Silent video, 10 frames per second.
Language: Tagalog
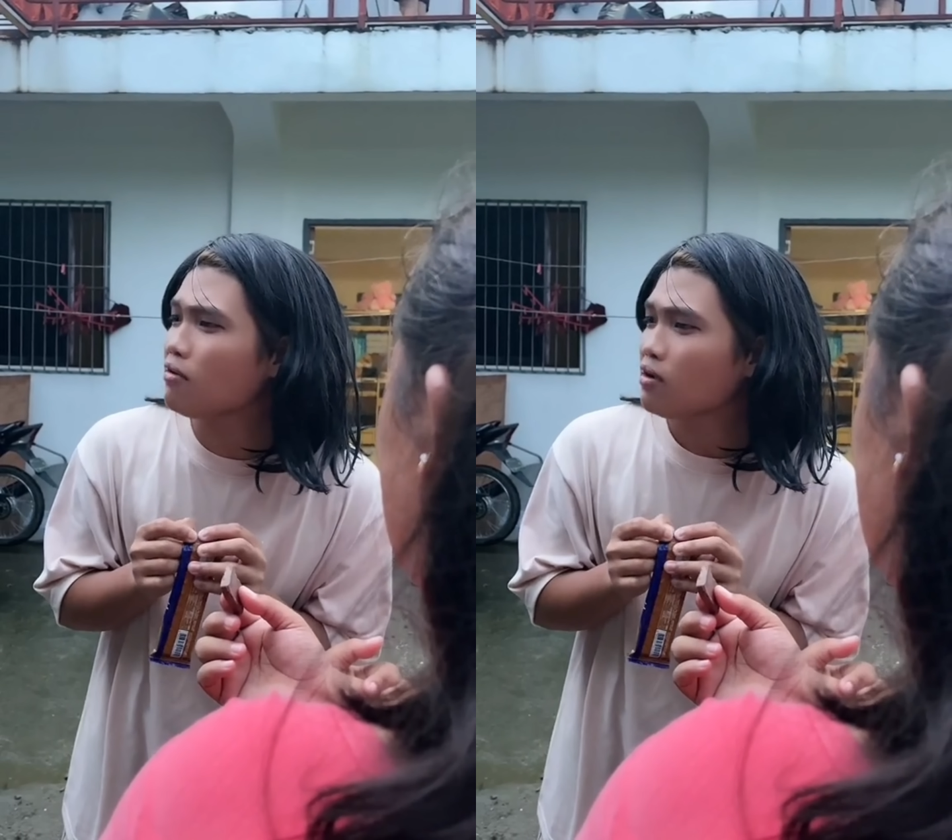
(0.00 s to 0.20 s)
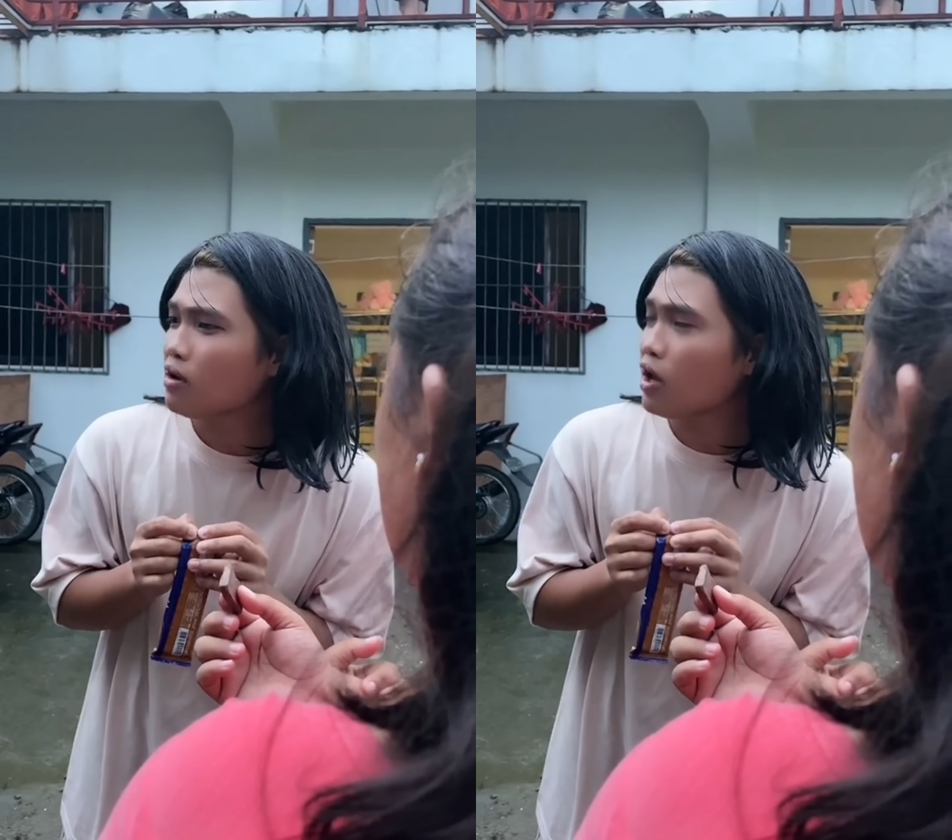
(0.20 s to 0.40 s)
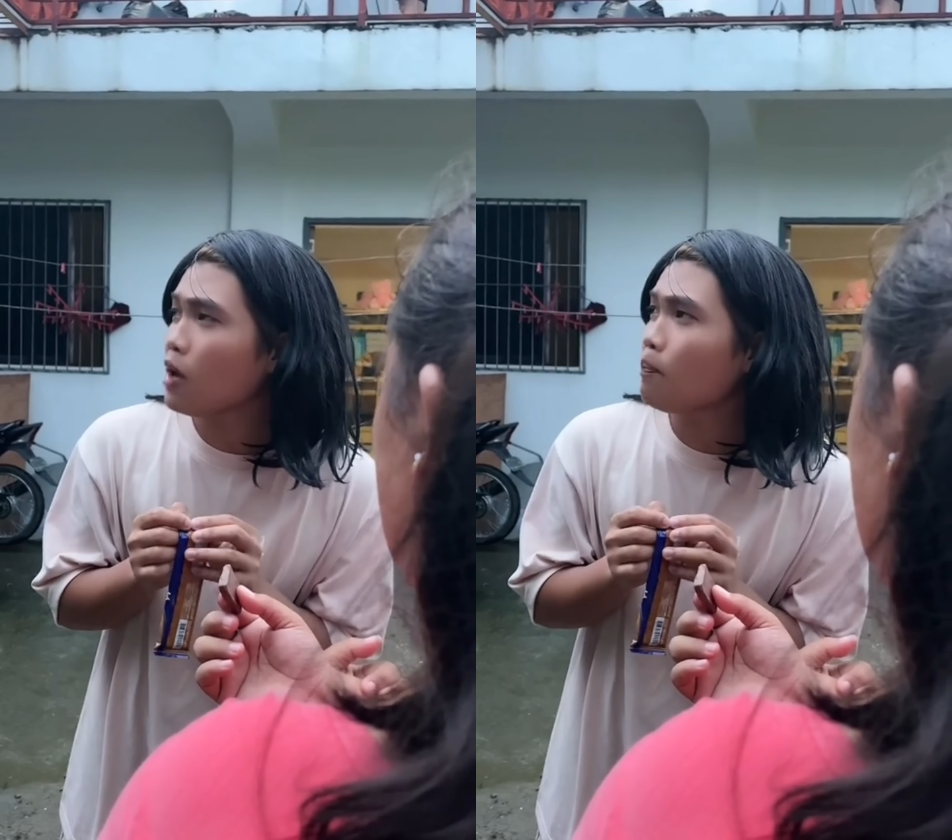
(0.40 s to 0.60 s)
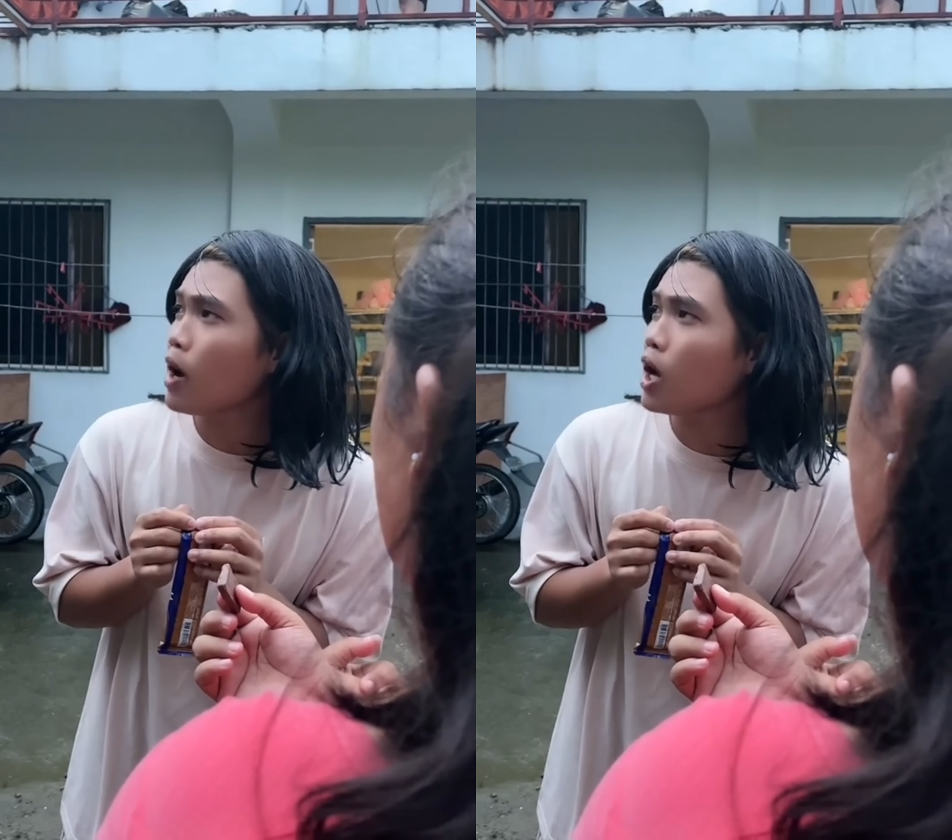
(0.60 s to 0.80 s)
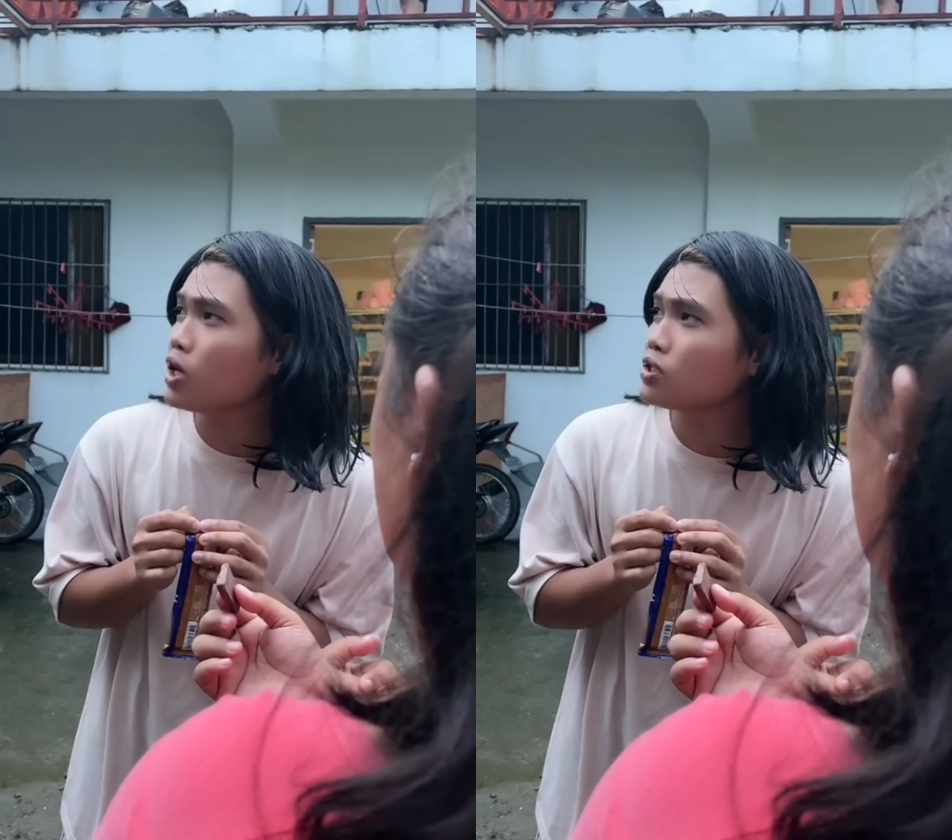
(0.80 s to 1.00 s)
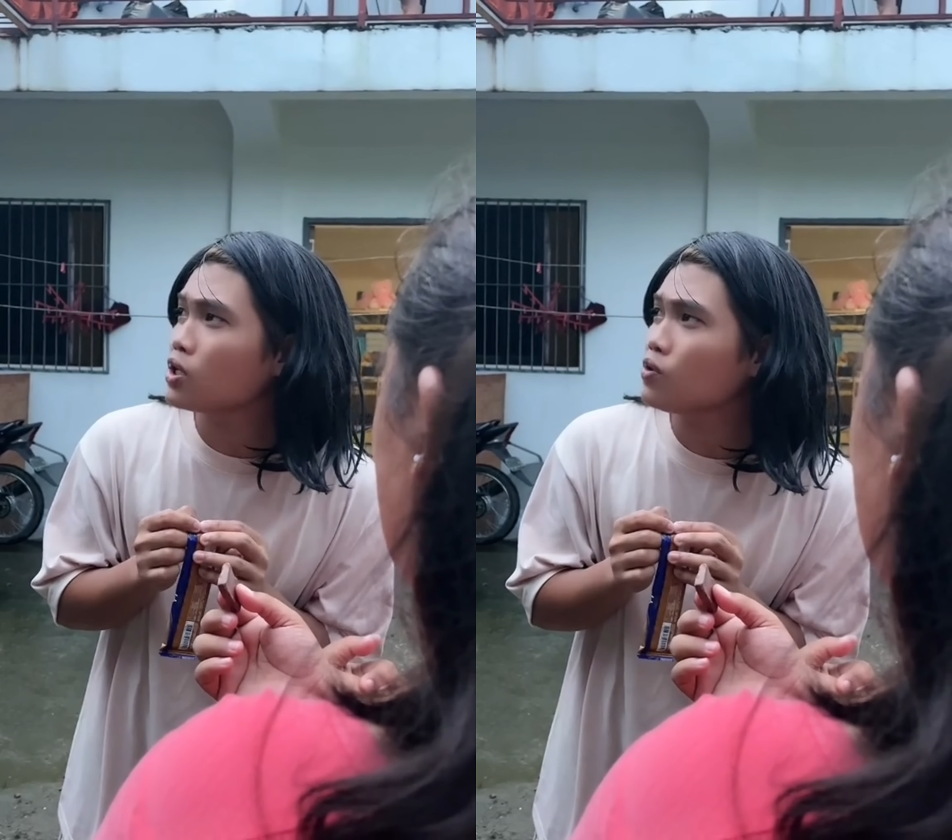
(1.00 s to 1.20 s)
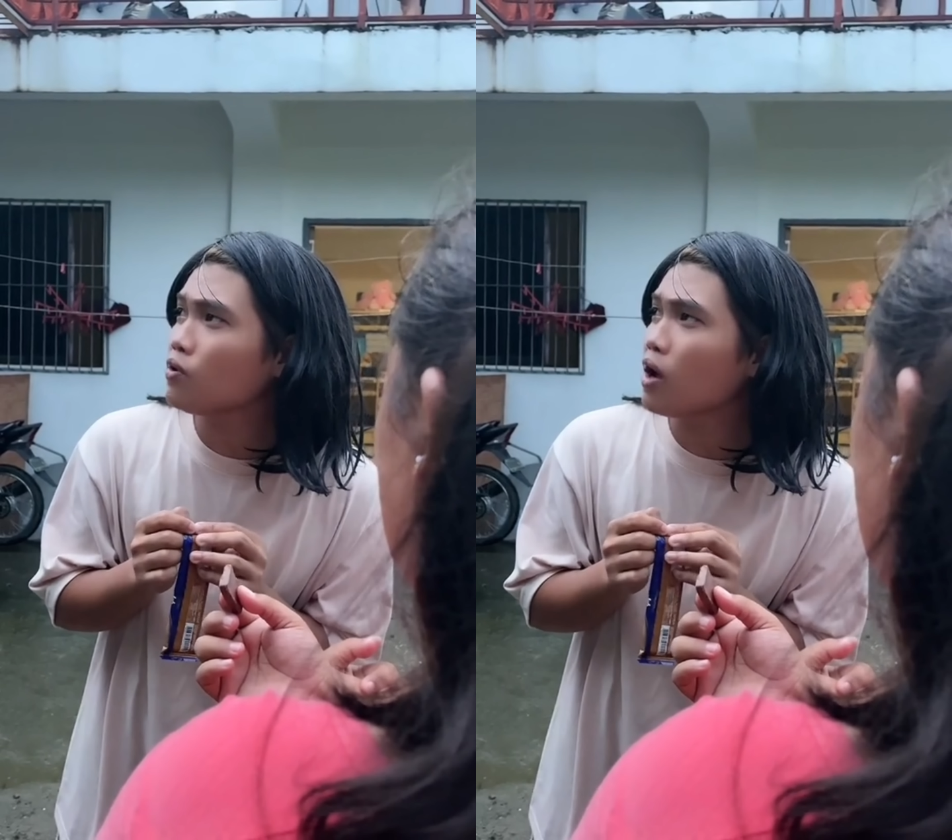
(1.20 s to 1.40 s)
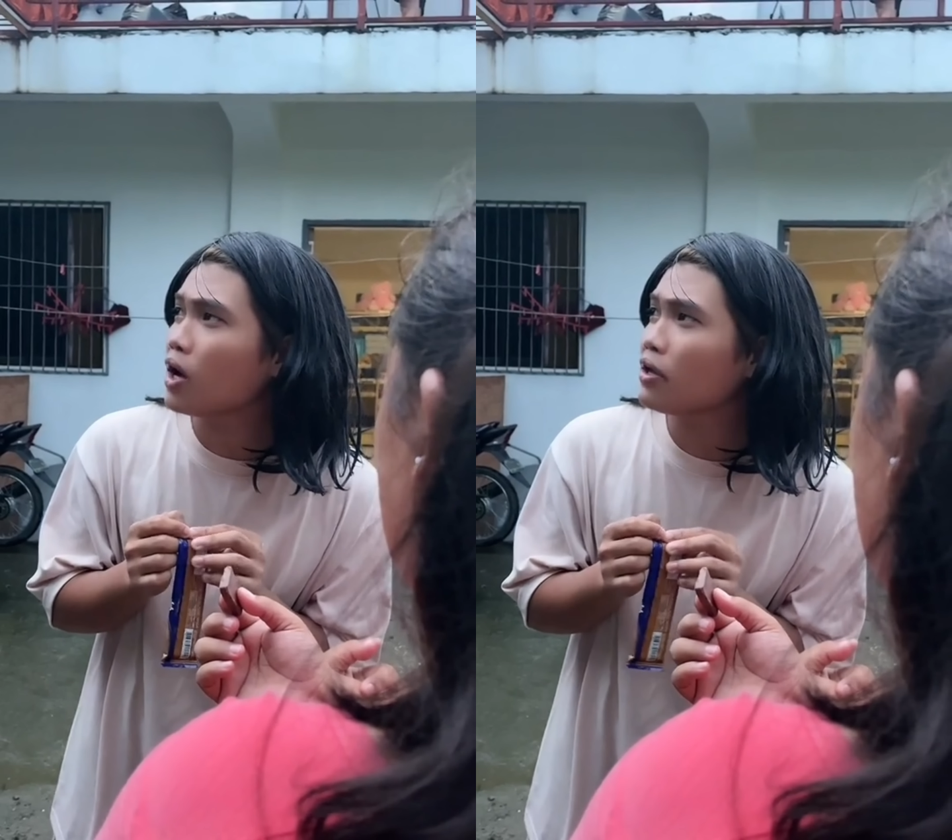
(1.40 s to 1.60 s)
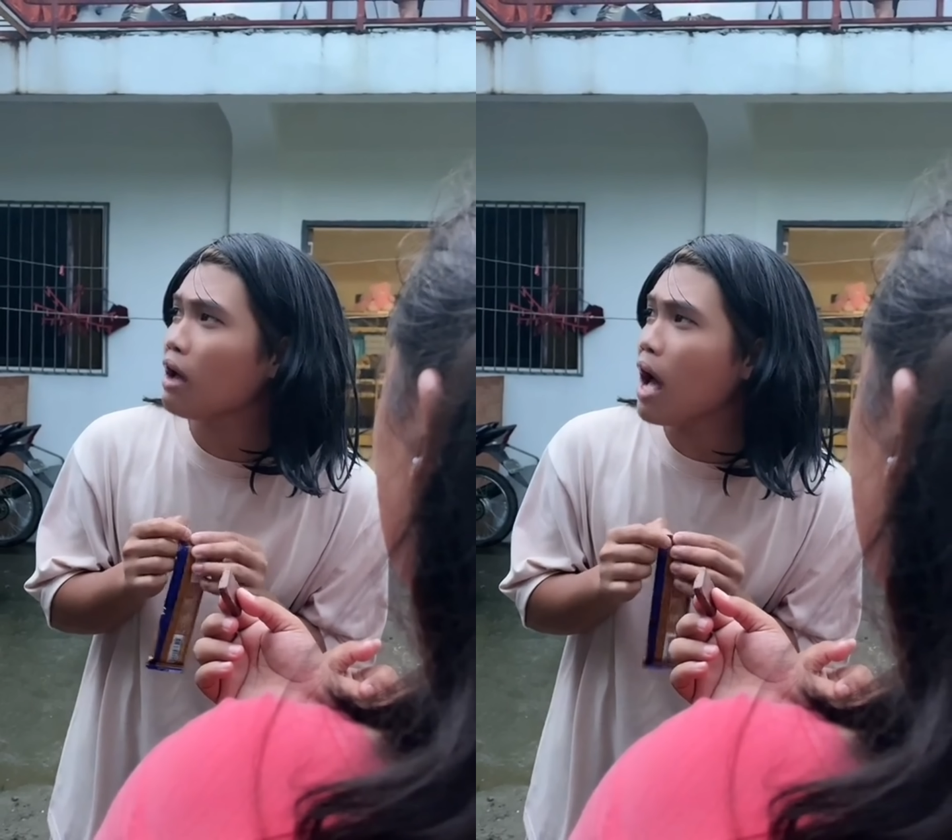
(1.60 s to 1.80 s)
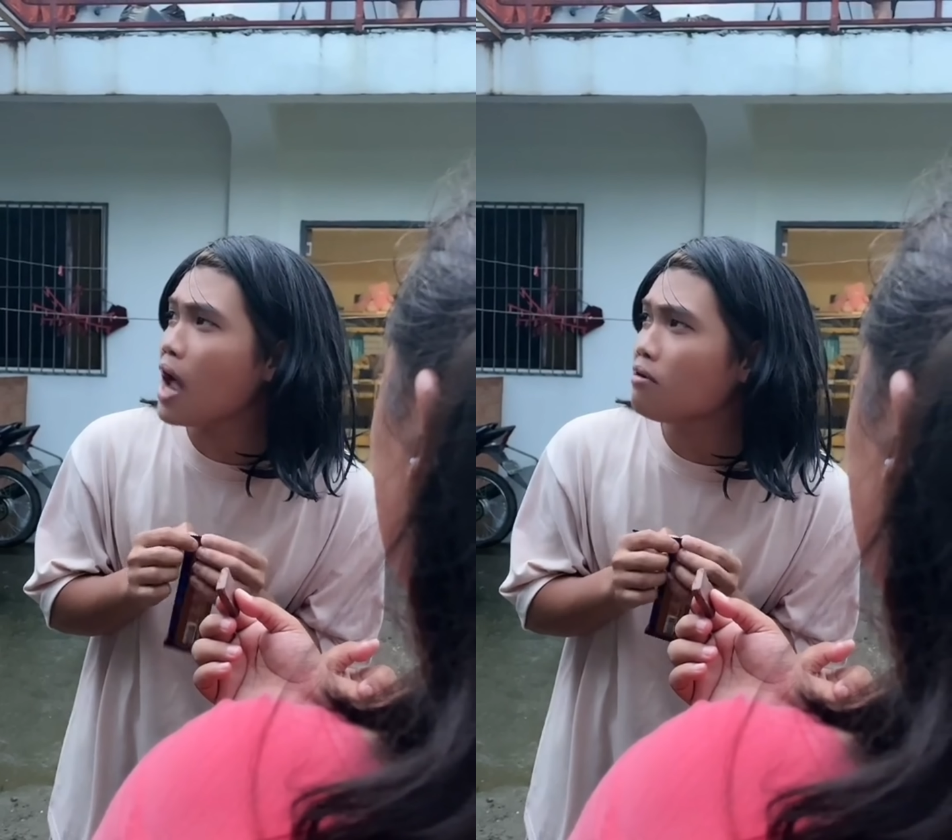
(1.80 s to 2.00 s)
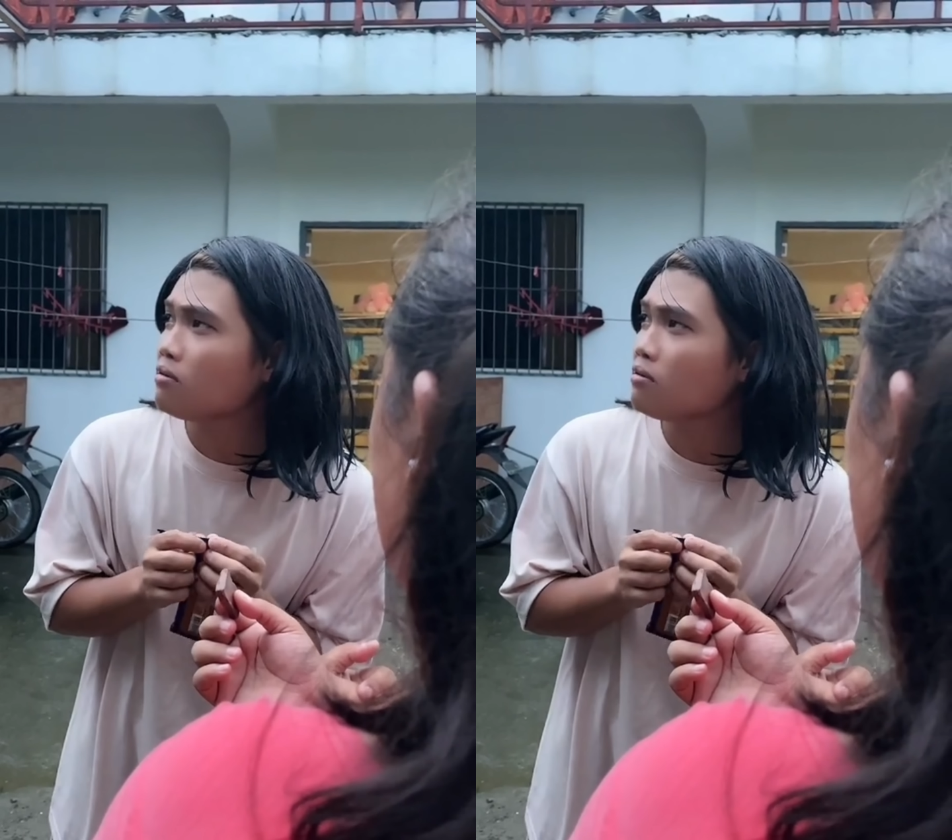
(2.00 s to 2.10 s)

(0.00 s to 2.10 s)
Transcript: Eh para sa'yo lang yan